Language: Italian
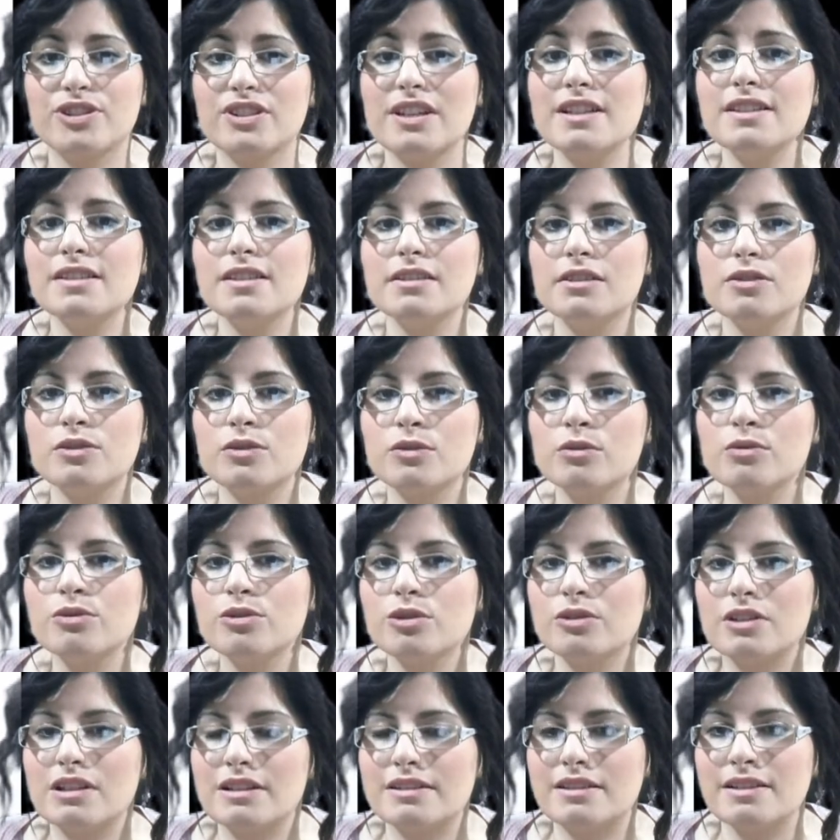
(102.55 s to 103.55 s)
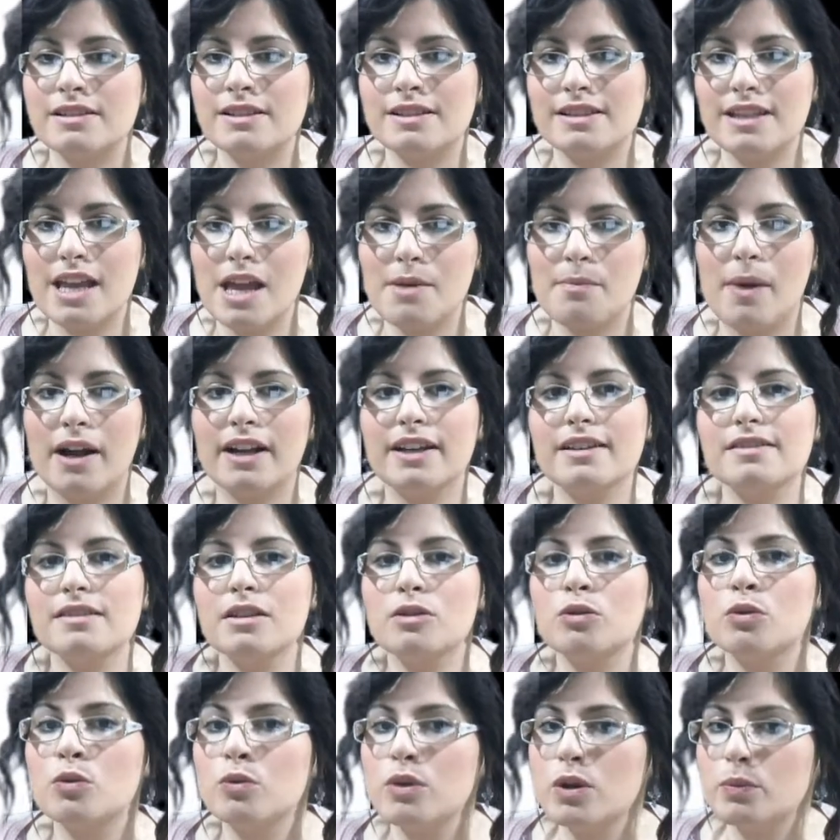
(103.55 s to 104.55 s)
possa essere escluso dal sistema
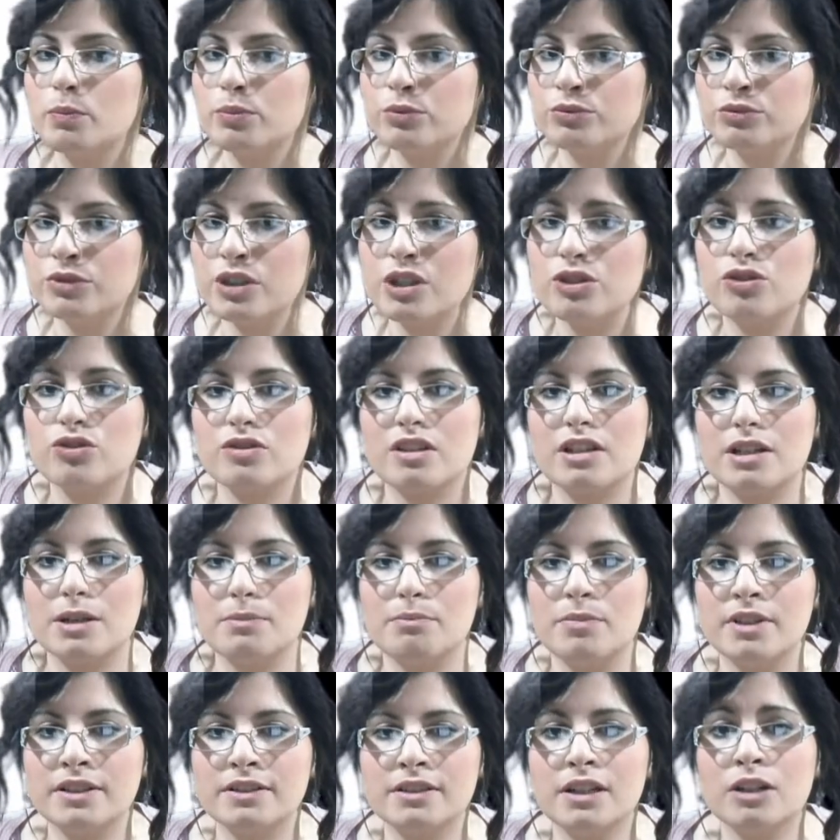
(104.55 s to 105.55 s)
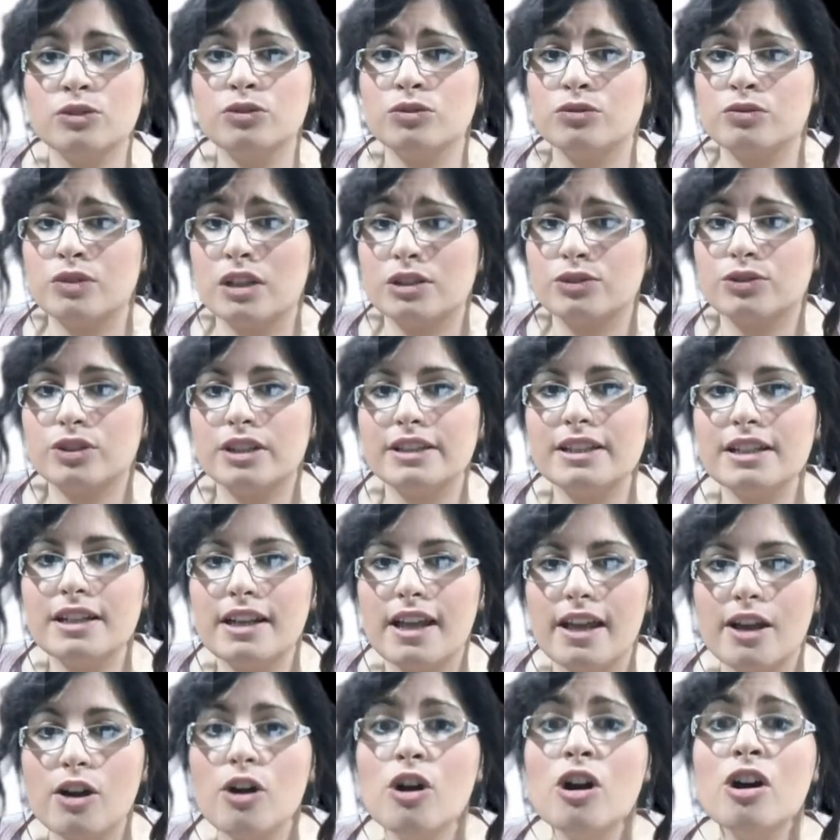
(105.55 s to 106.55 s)
anche se con quel punteggio sarebbe entrato in un altro
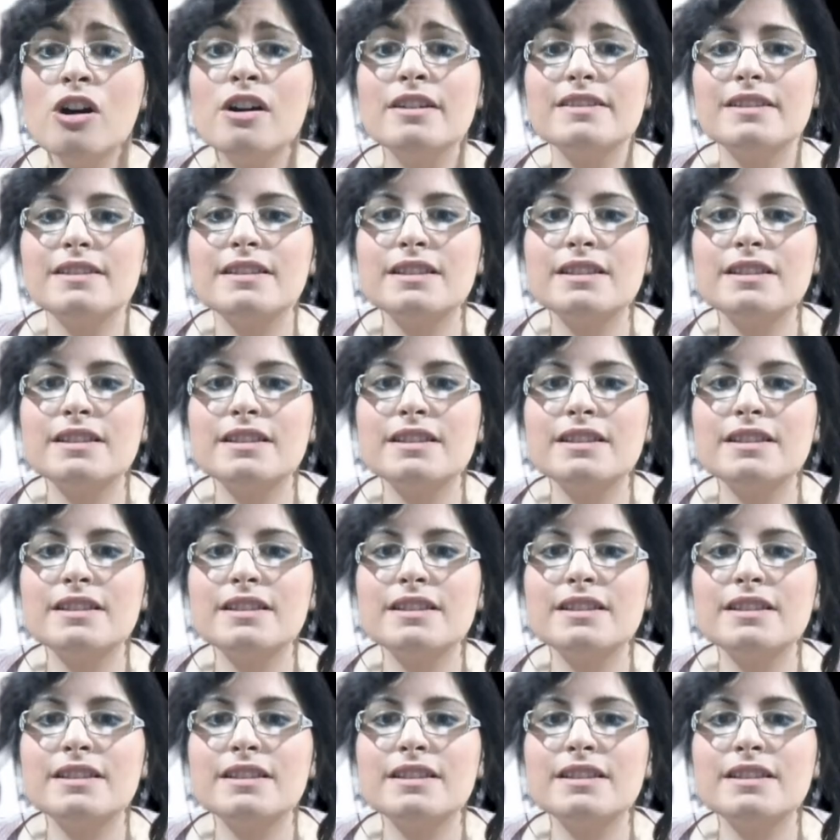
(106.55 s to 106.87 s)
ateneo,